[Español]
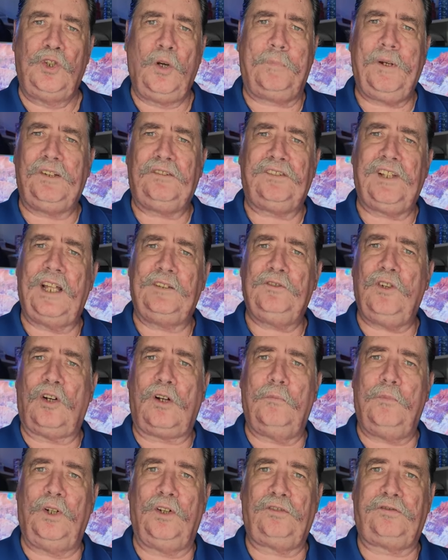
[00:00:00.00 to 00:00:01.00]
Yo
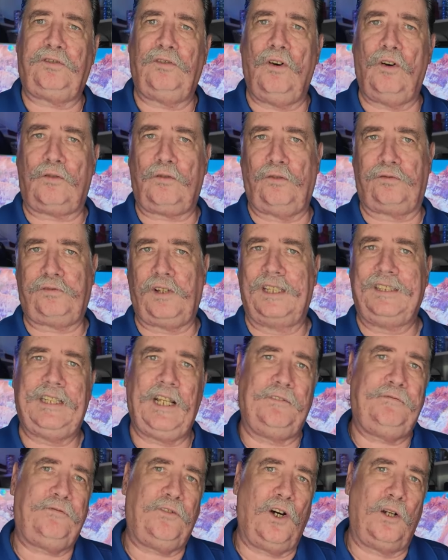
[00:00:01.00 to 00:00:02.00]
pensando como los locos,
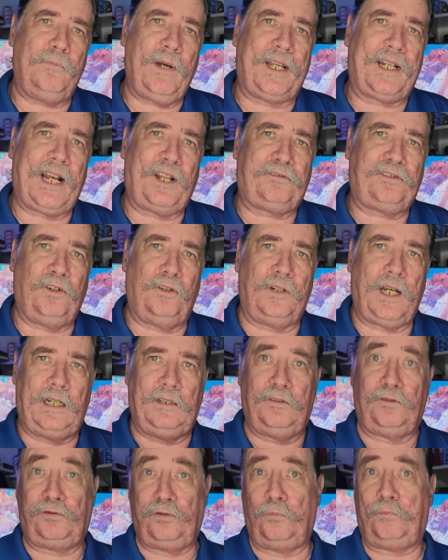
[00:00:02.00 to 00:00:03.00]
de forma
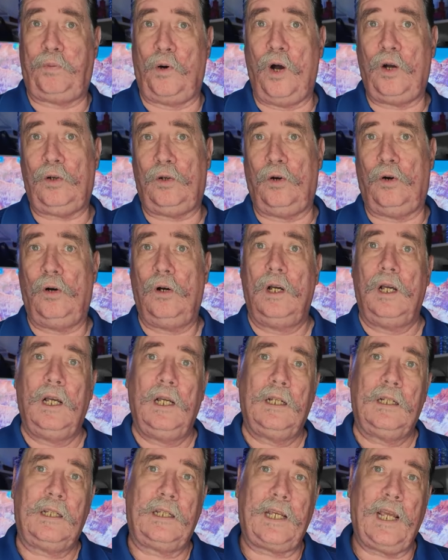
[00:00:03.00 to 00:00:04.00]
irracional, supongo
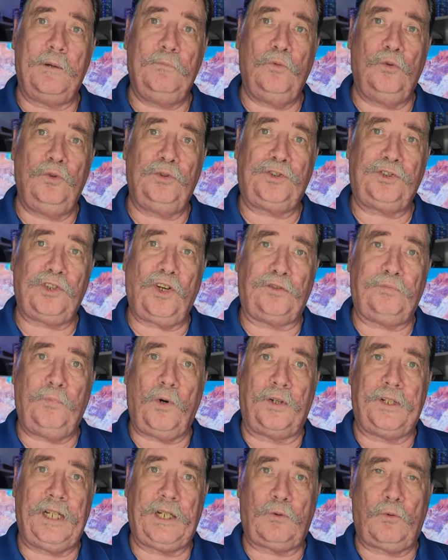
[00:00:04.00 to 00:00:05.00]
que muchos
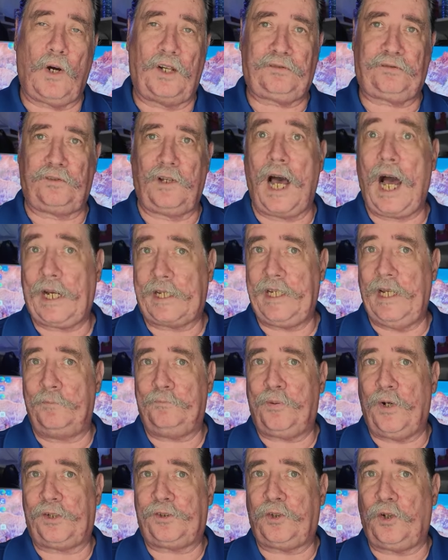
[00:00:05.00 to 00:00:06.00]
boricuas aquí
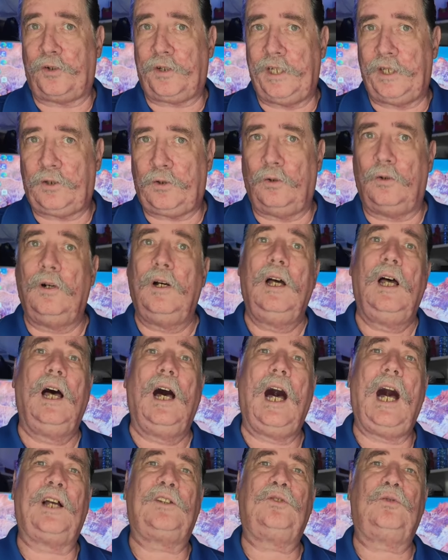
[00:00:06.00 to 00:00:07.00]
en Puerto Rico
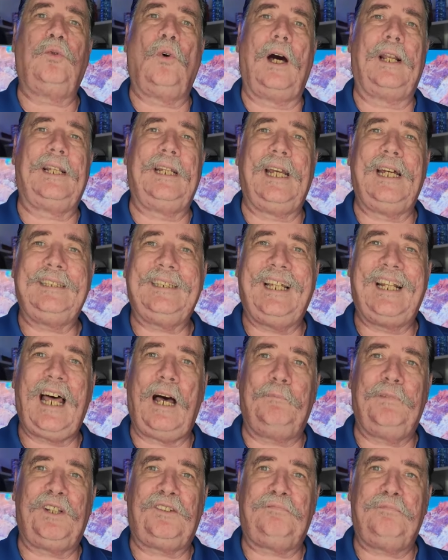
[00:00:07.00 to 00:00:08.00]
actuarían de
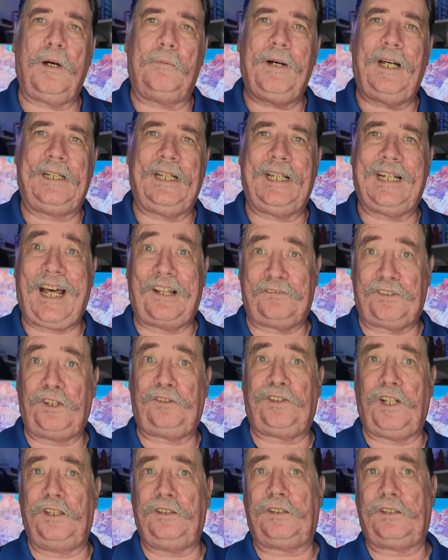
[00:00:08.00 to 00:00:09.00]
la misma manera
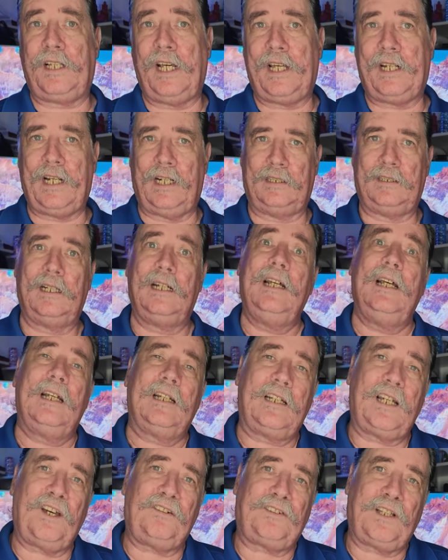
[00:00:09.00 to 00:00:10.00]
si se enteran
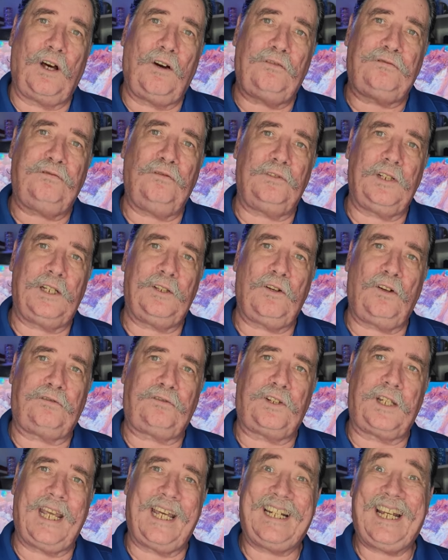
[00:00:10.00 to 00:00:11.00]
que Estados
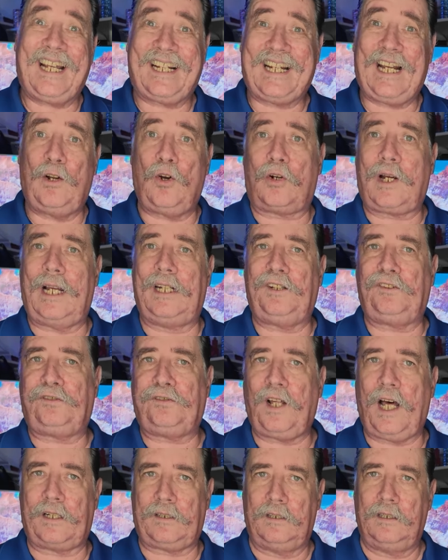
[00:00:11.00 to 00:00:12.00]
Unidos quiere
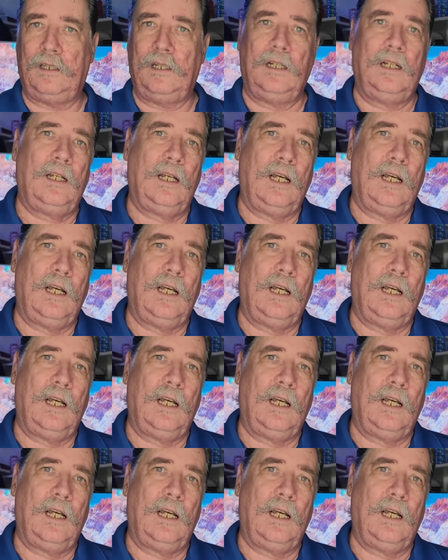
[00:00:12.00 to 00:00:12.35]
relocalizar